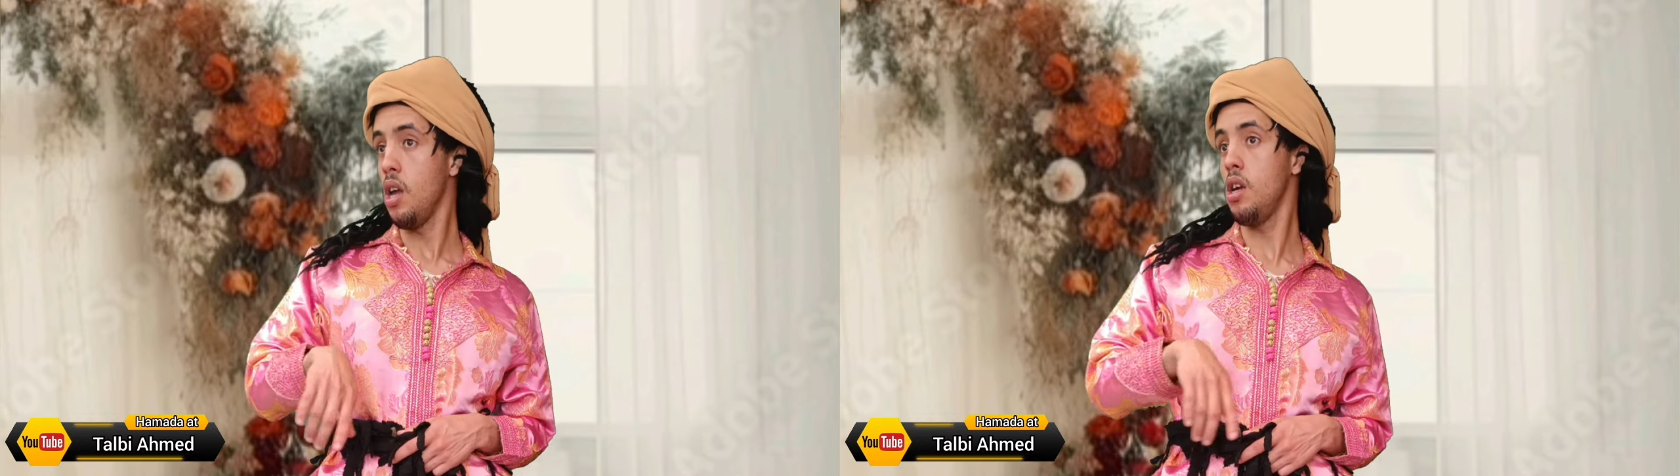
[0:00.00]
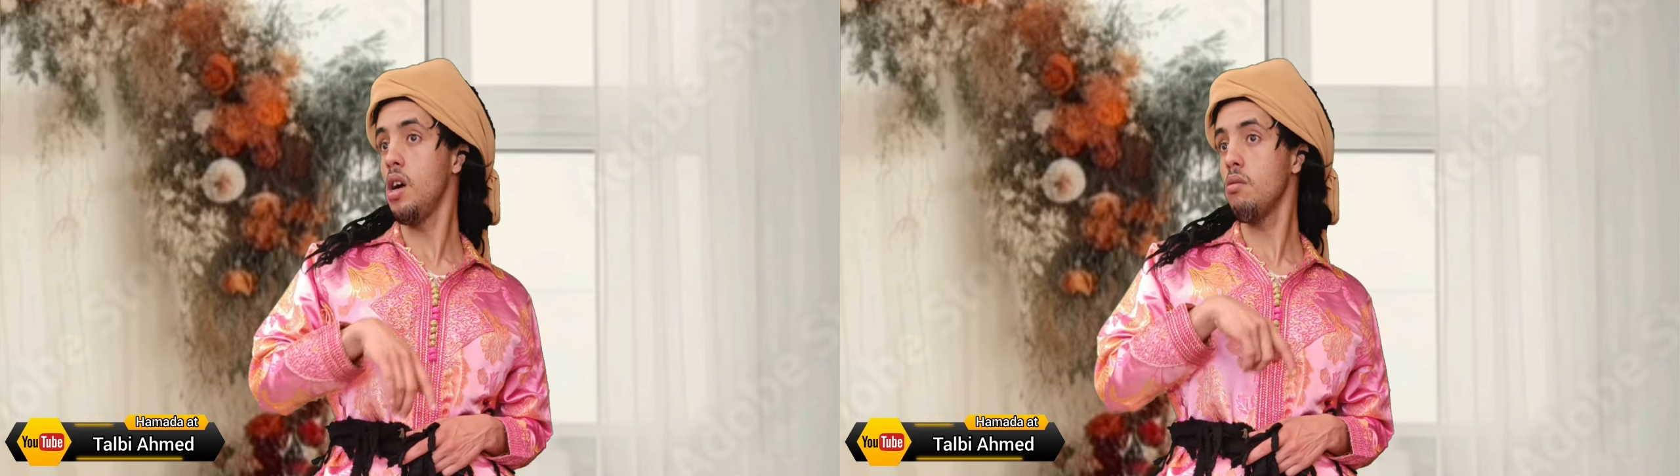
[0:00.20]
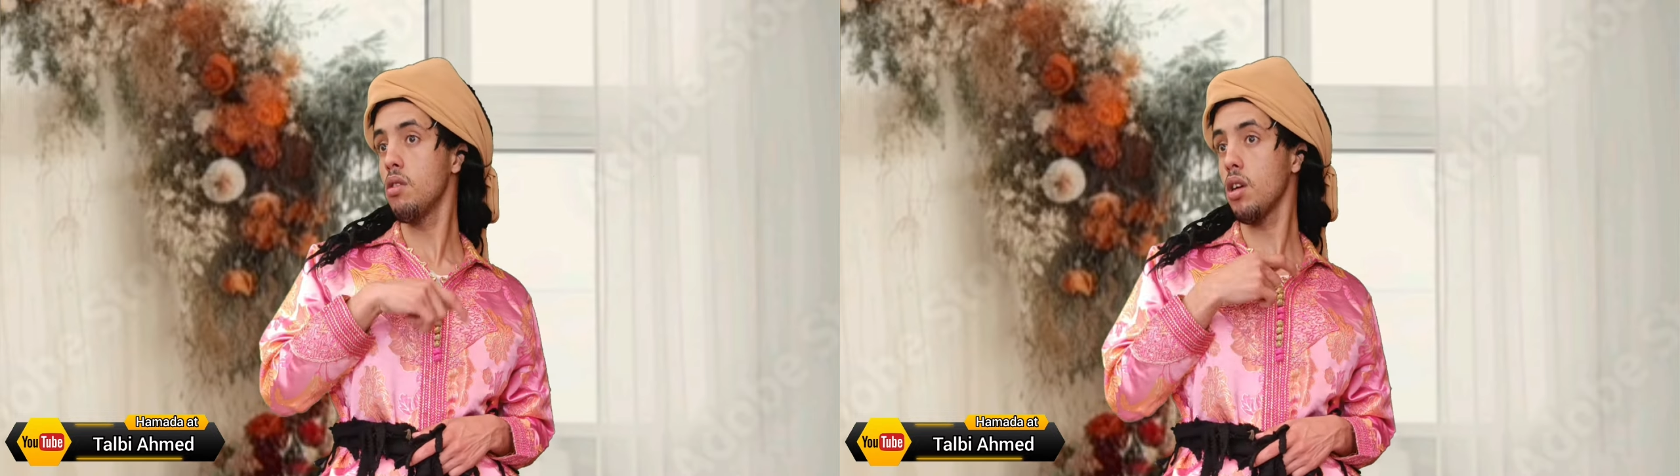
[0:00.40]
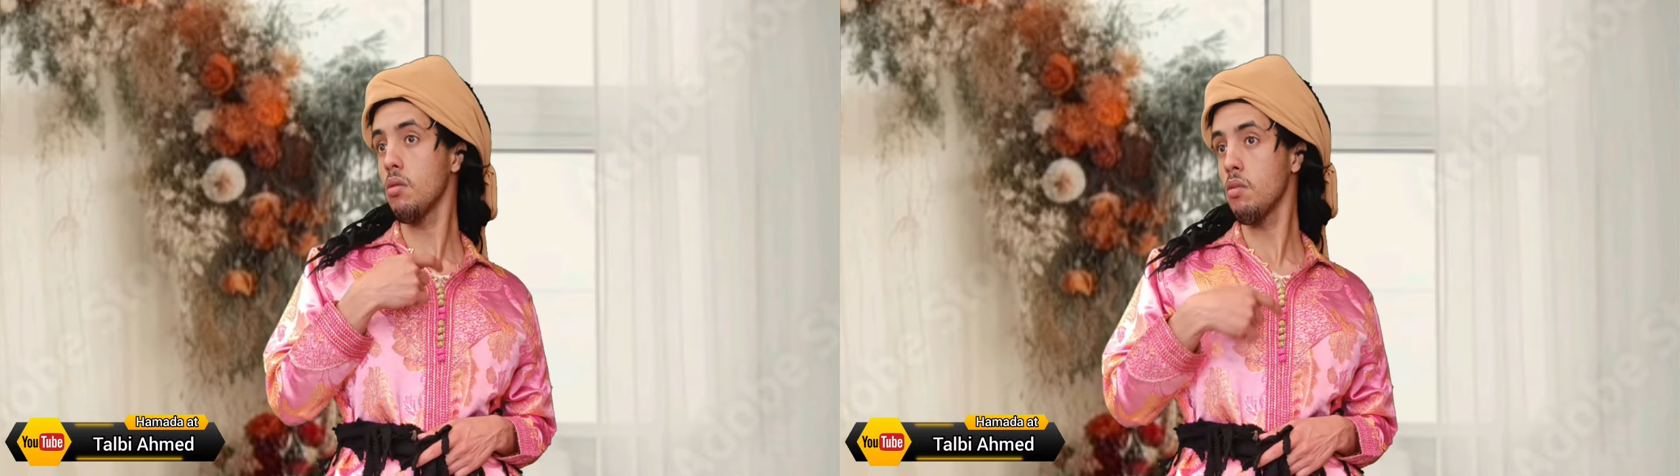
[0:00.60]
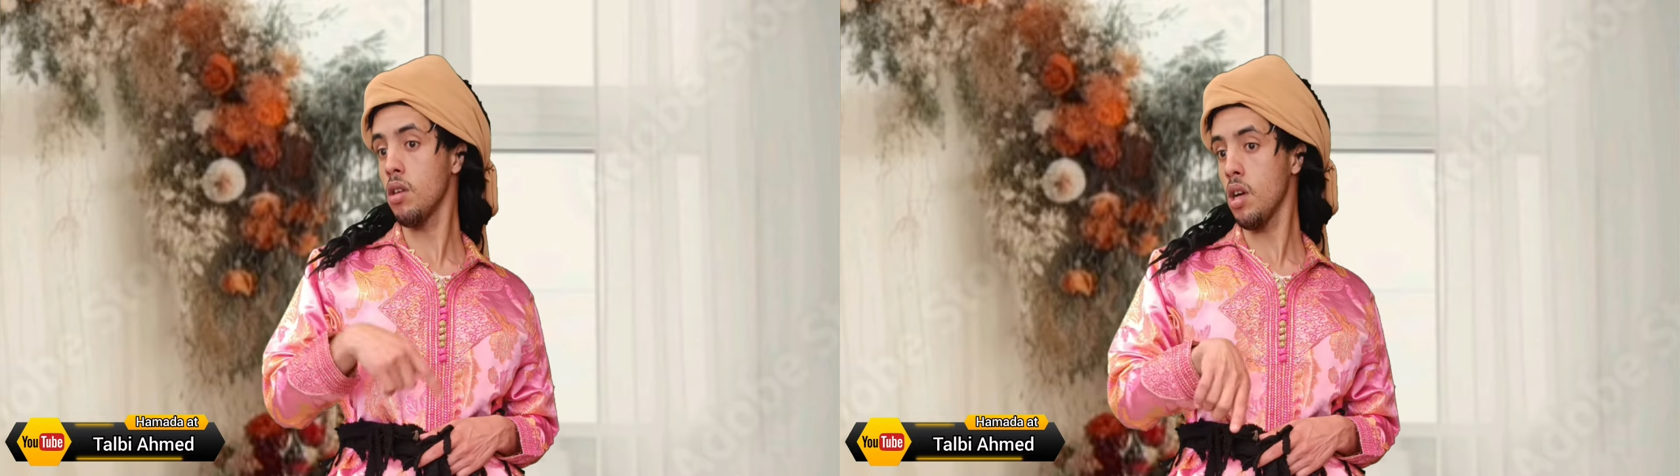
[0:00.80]
يعاود
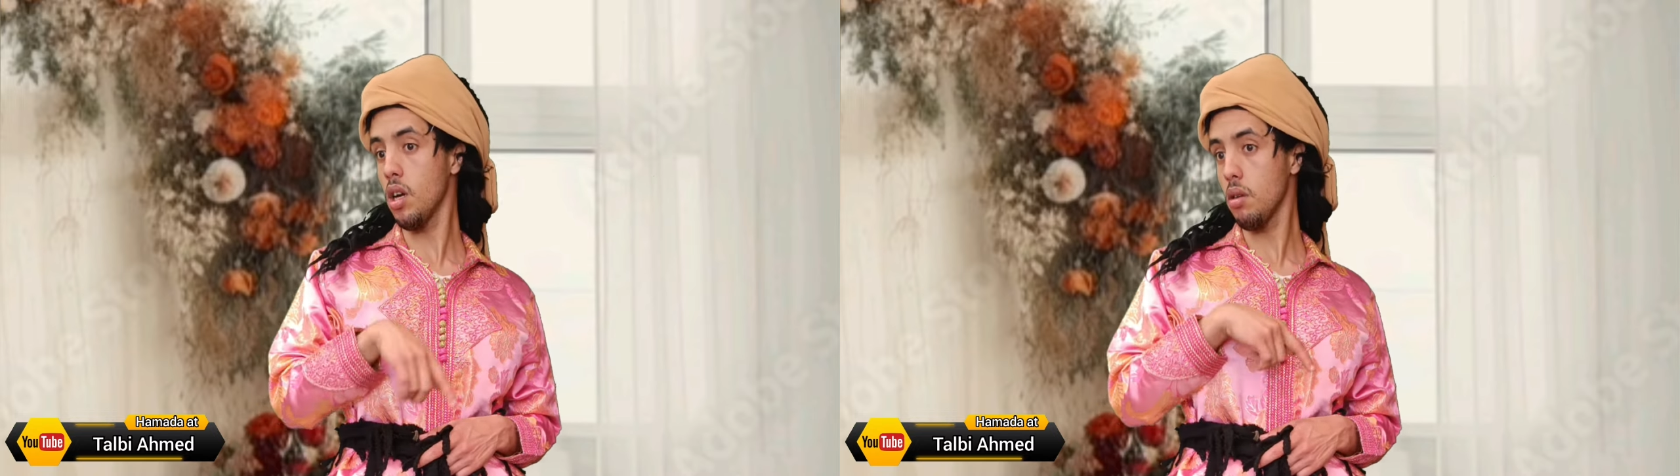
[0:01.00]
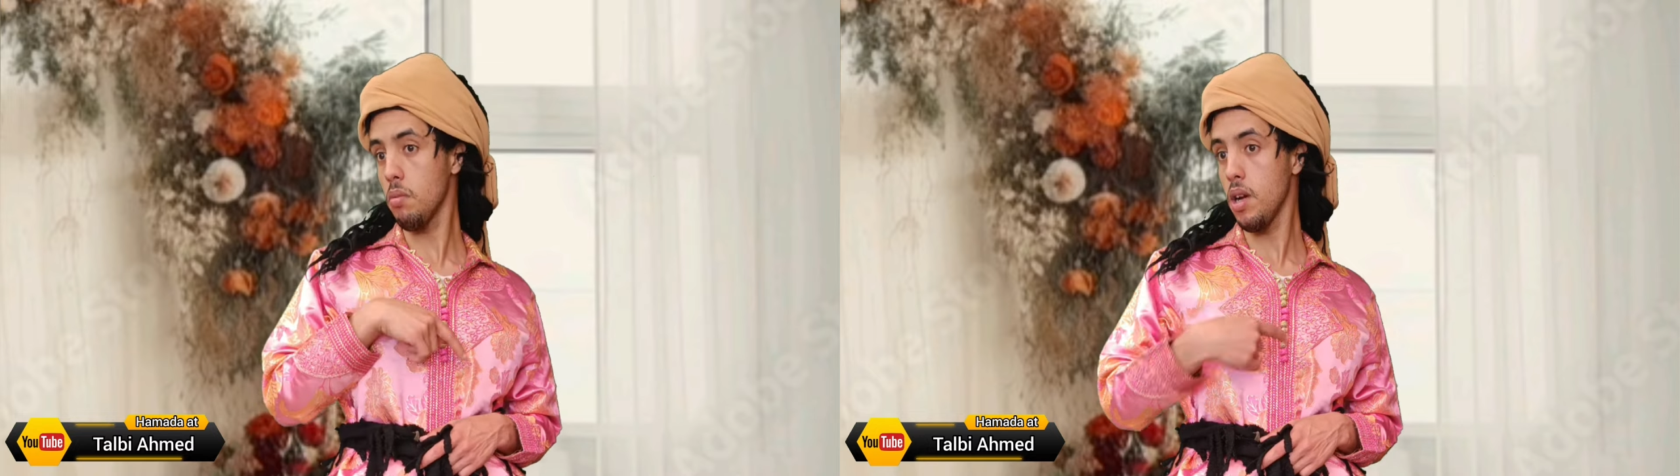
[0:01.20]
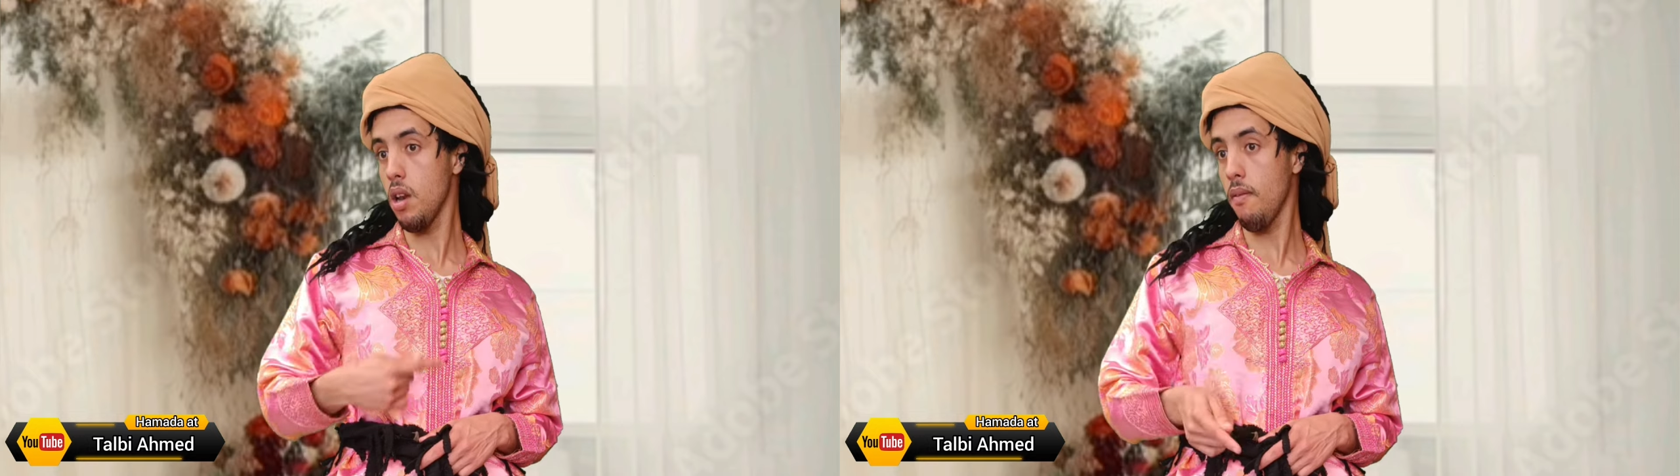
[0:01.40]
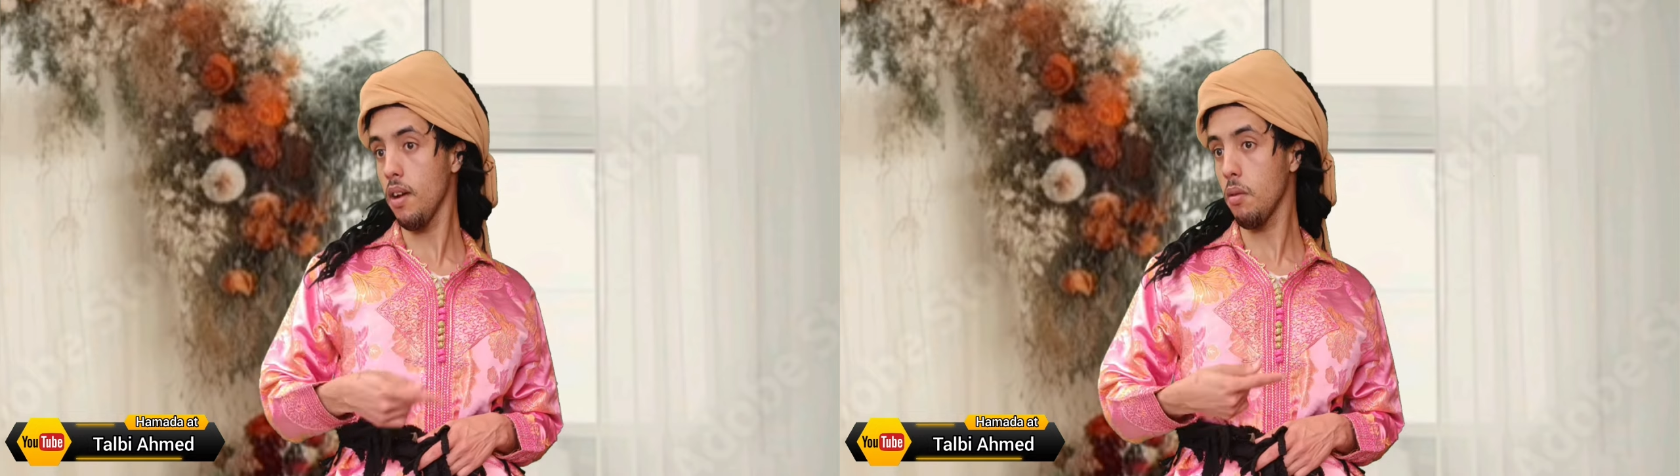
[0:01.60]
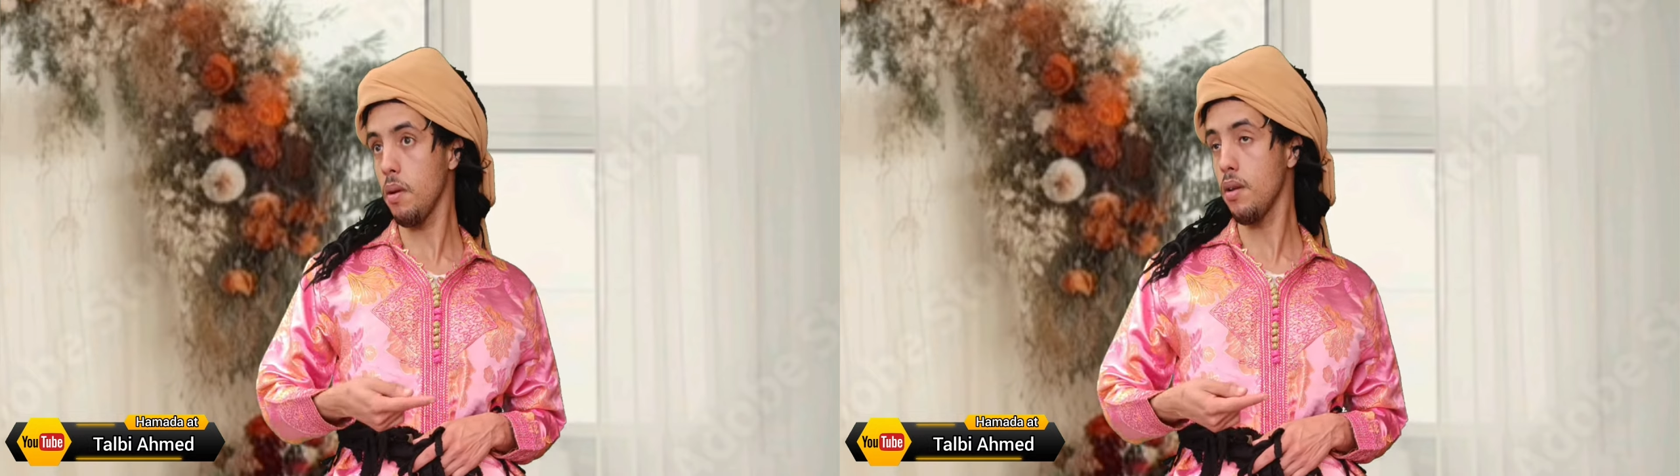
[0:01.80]
يغرم عليا على 4000
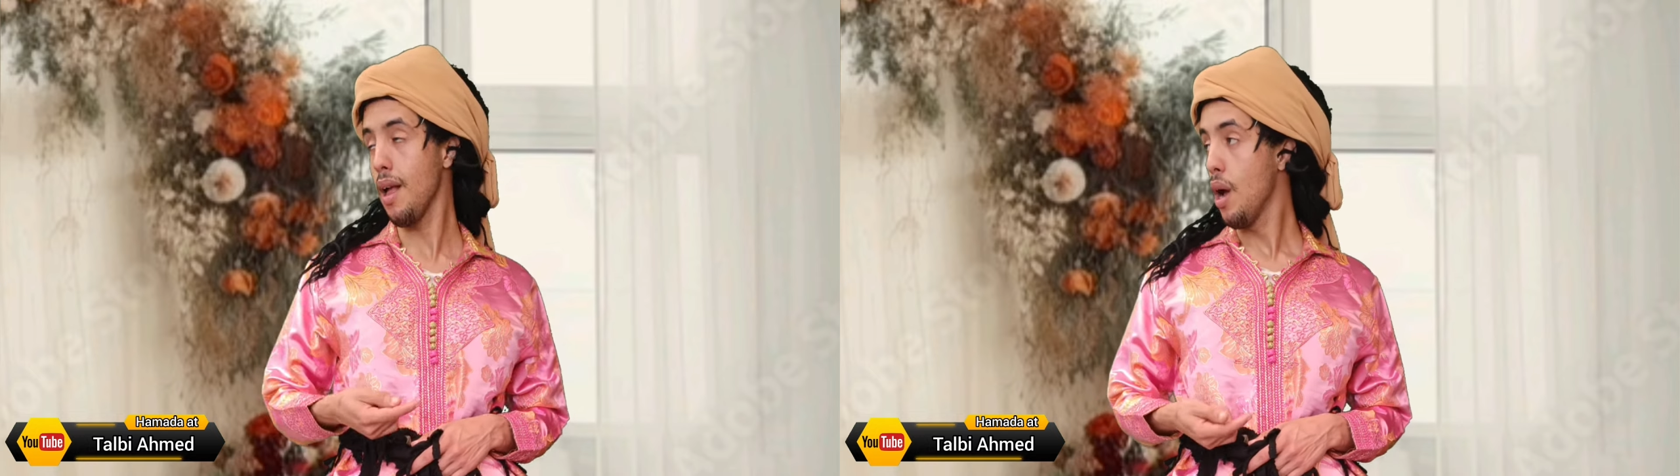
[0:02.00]
4000